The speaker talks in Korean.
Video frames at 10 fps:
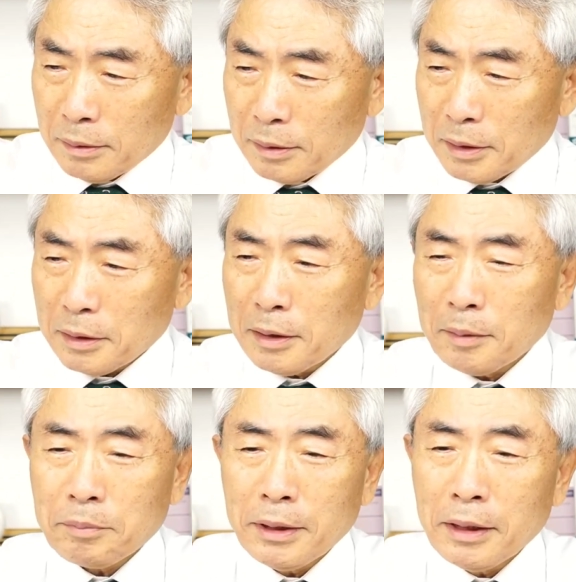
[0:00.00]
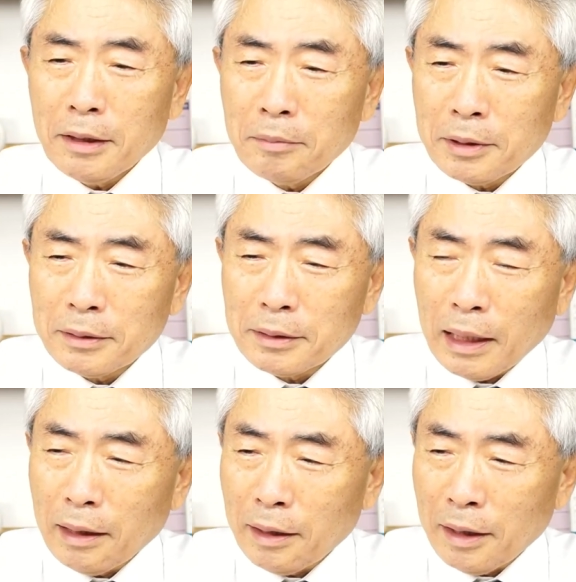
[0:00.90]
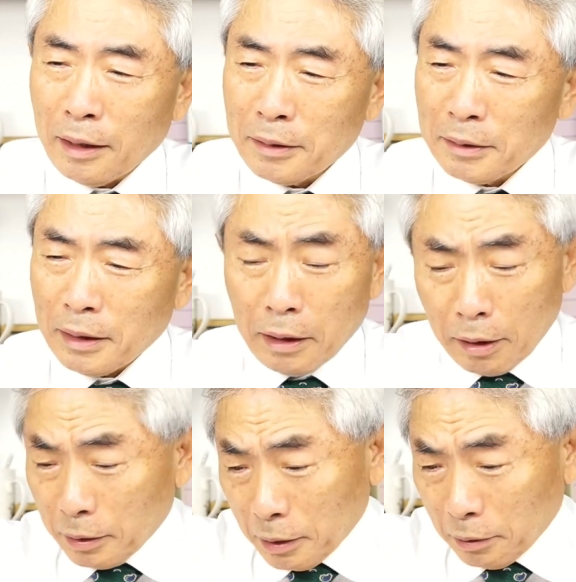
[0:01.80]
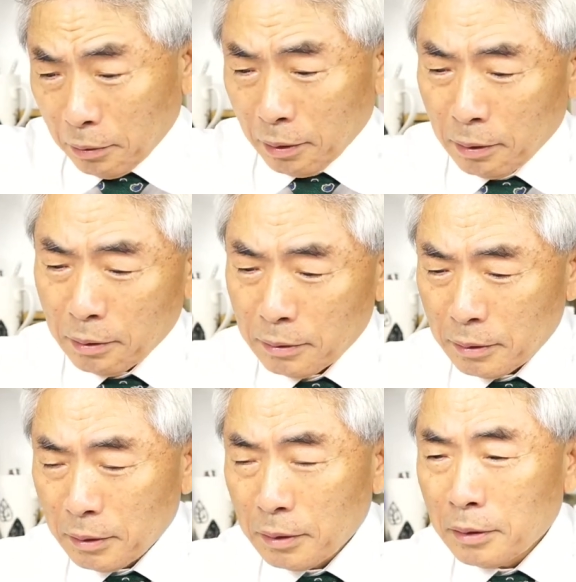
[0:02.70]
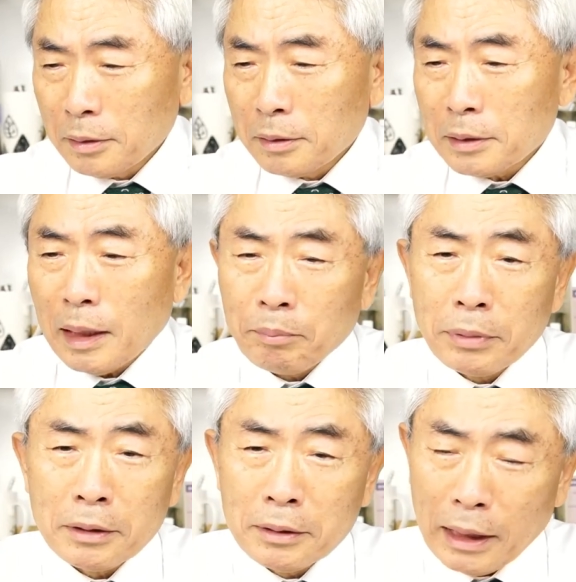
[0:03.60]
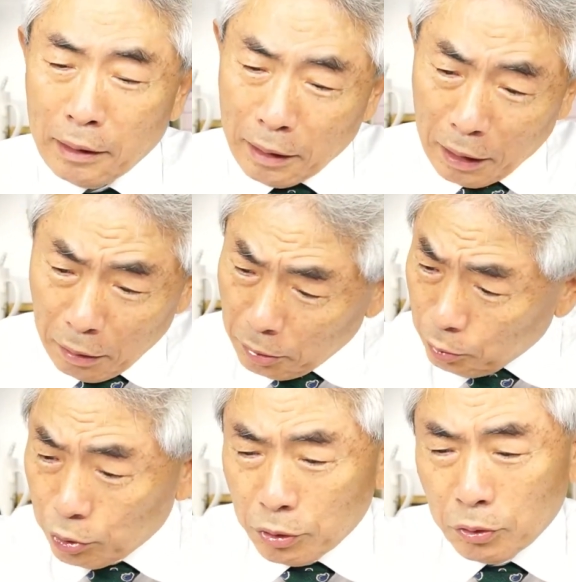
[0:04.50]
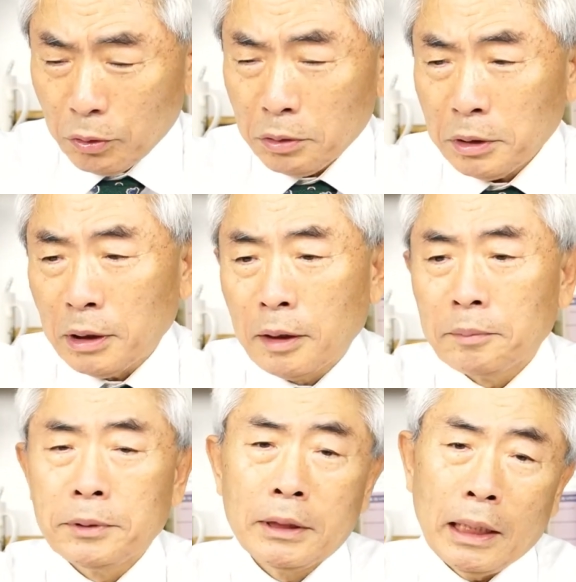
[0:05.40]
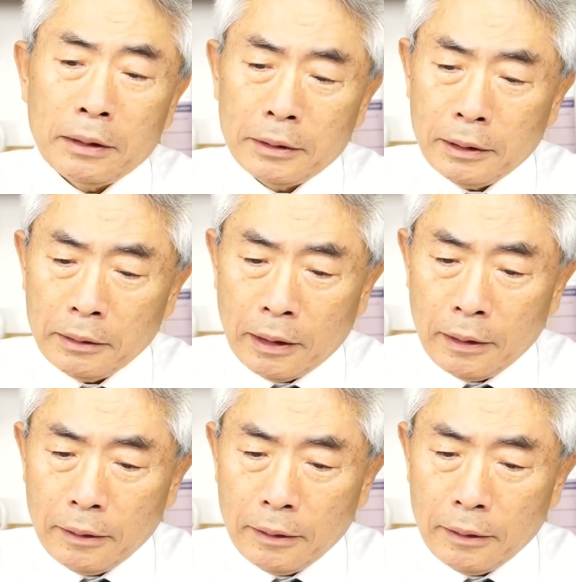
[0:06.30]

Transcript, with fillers: 그러니까 비례 1번을 달라. 안 된다. 3번을 달라. 어, 무슨 소리냐? 비례 안 된다.